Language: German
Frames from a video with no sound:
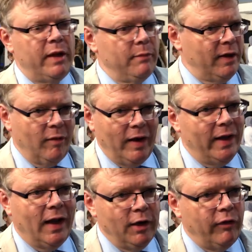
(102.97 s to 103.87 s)
aber eben bei dem
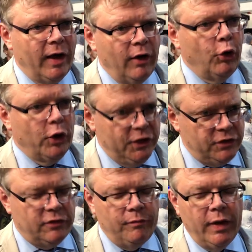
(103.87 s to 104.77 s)
kleinen Handwerker noch
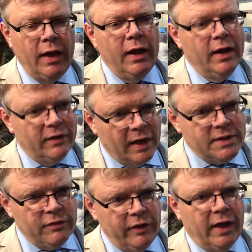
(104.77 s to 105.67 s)
nicht.
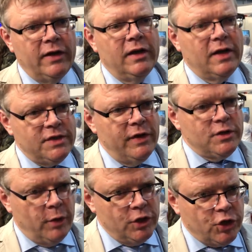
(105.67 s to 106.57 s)
Das wäre, die, das wäre
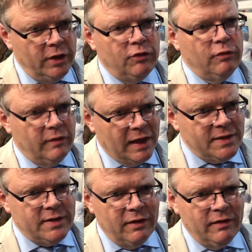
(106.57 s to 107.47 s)
so ein Schritt,
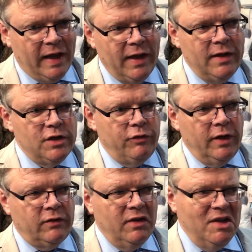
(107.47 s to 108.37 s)
das denke ich,
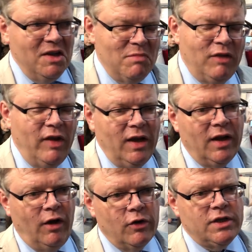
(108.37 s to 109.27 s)
wird mit
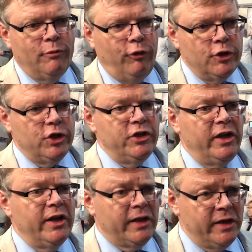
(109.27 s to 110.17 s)
wenigen Ausnahmen
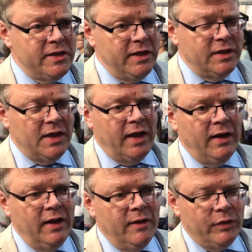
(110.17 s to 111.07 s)
vollständig digitalisiert sein.
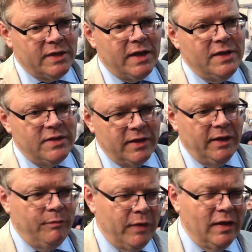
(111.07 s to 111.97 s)
Das heißt,
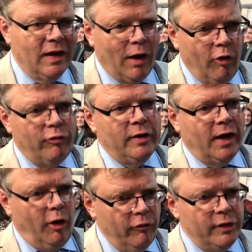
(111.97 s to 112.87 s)
ähm, die, Kauf, die
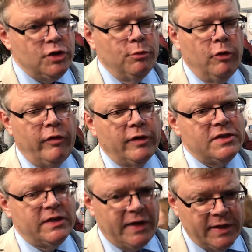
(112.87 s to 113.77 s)
Kaufmenschenberufe wird
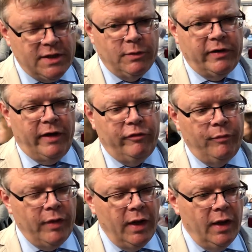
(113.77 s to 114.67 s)
es das erste betreffen.
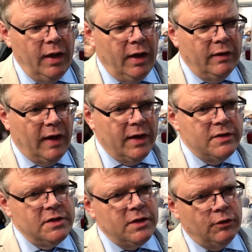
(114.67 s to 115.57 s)
Dann
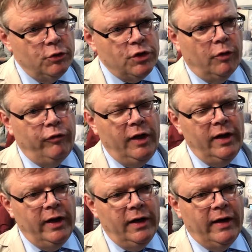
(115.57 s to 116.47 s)
sind es natürlich auch
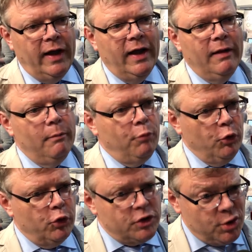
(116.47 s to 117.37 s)
viele in der
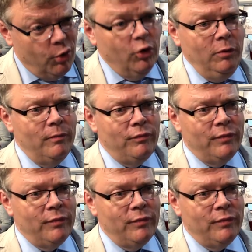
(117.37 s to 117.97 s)
Produktion.